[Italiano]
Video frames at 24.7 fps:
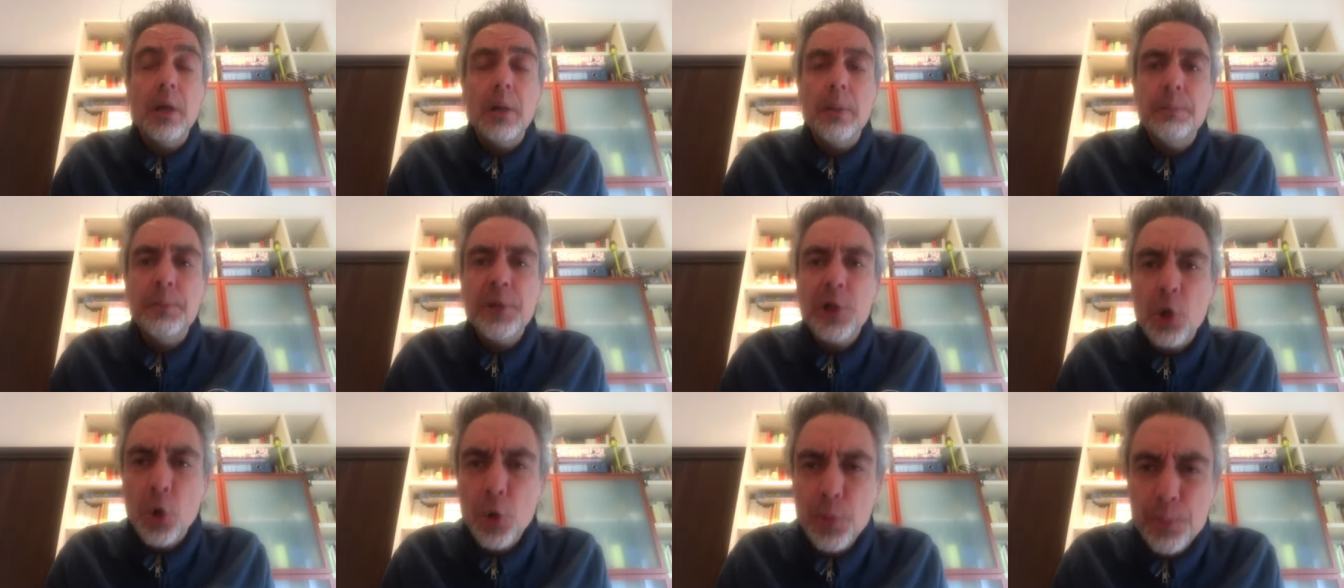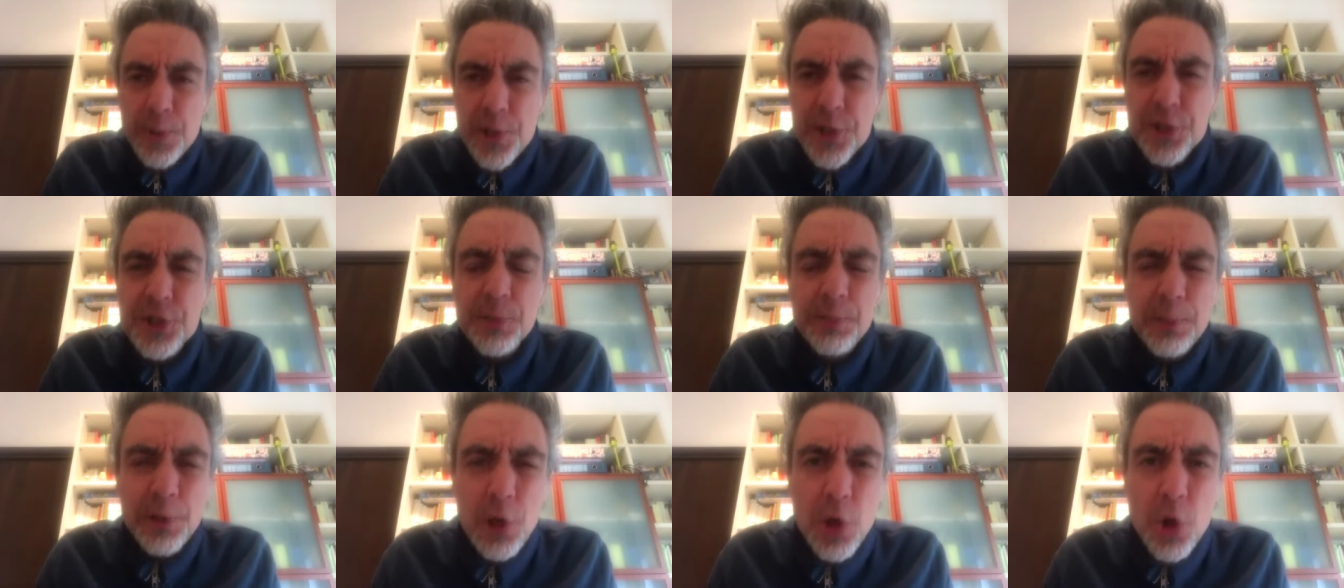Mi
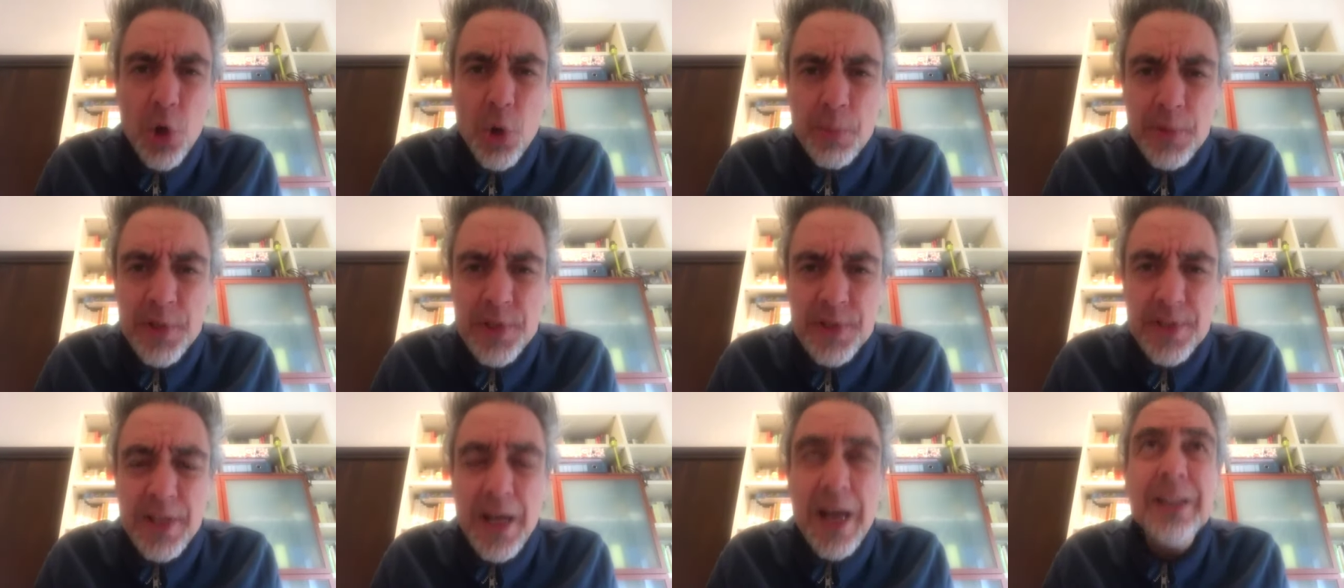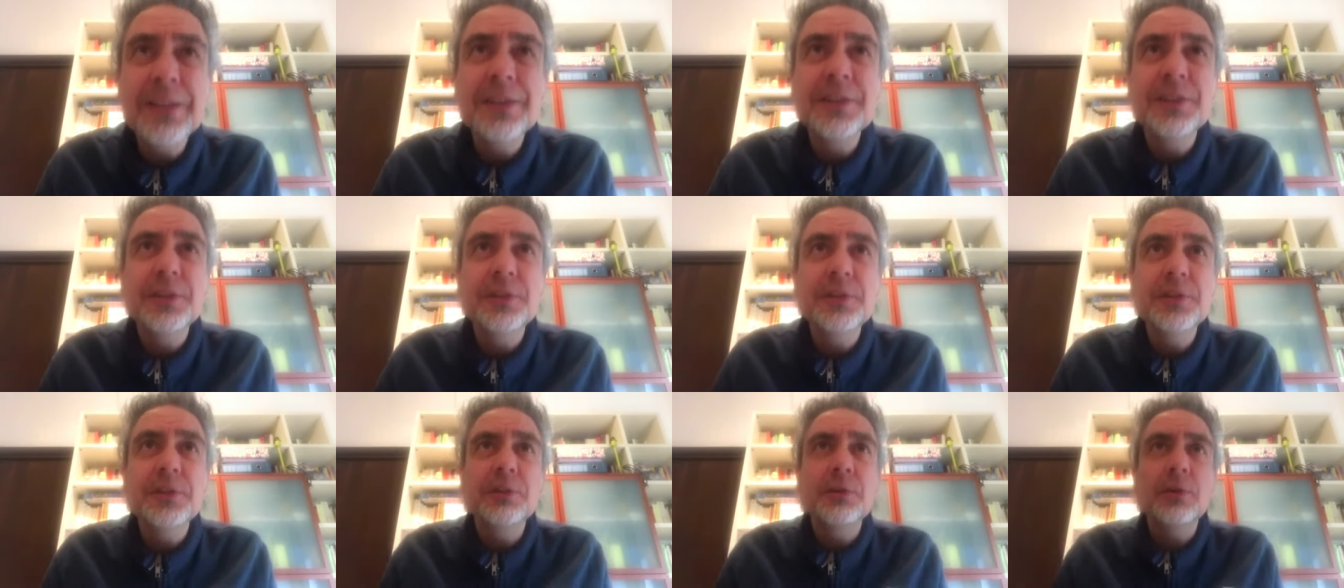colpisce però come
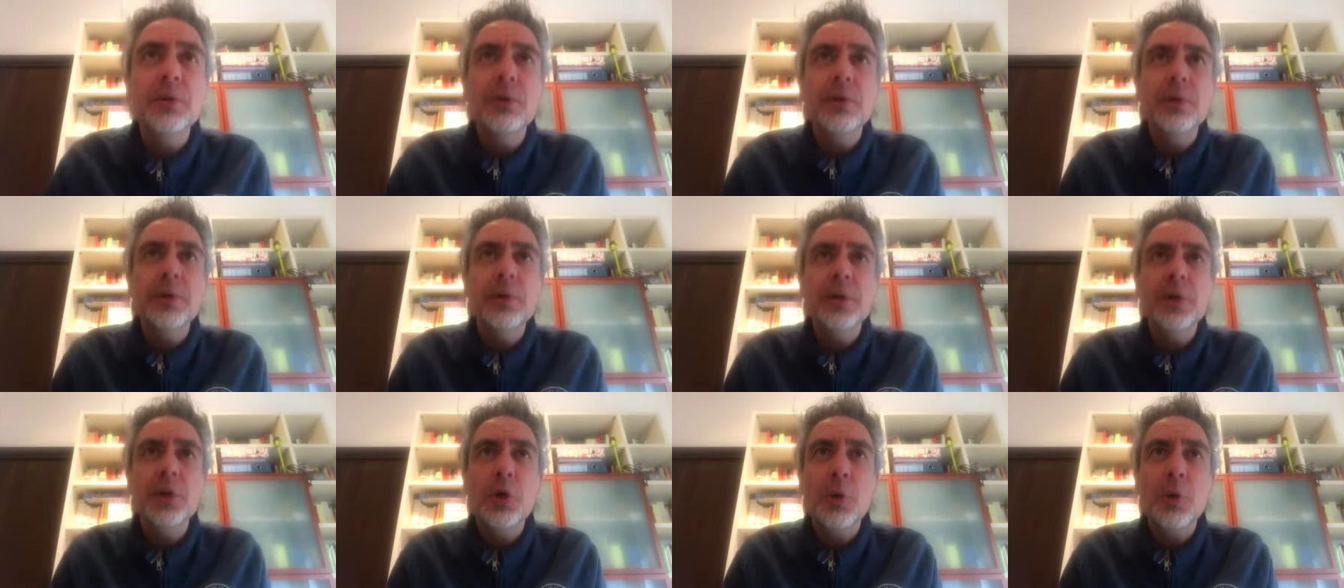tanti di noi,